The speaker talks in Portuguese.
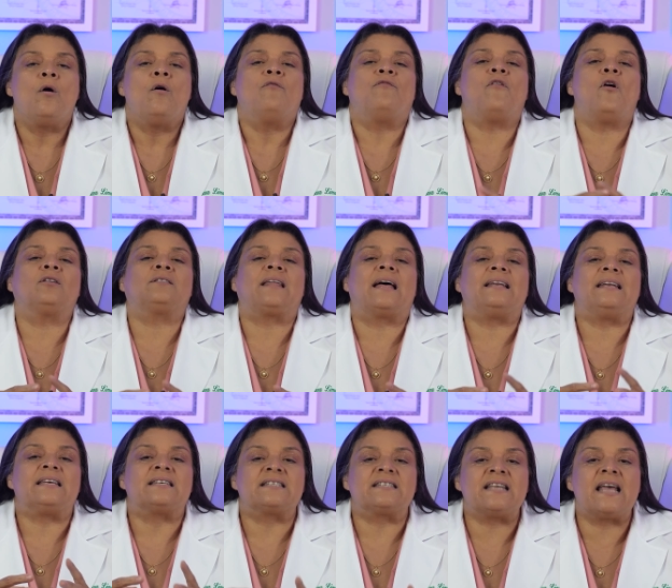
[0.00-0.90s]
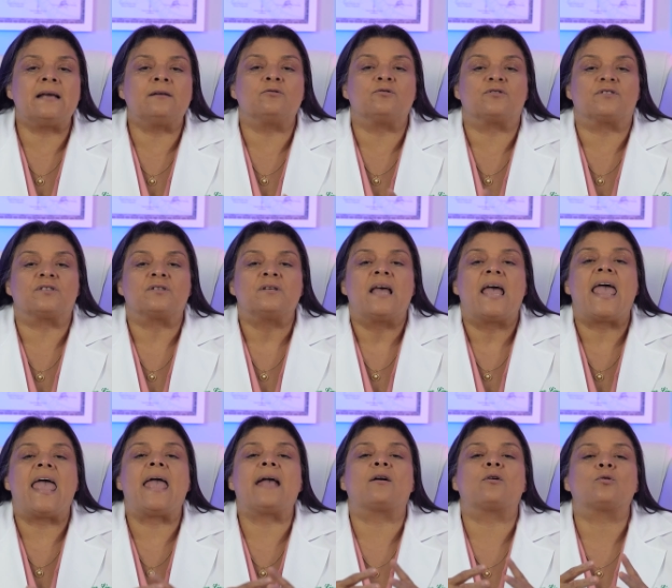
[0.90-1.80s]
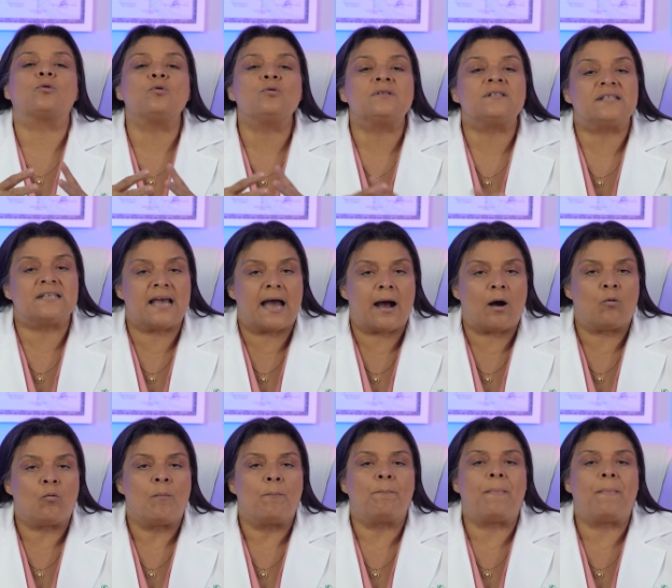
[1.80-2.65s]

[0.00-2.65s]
Fortalecê-los é crucial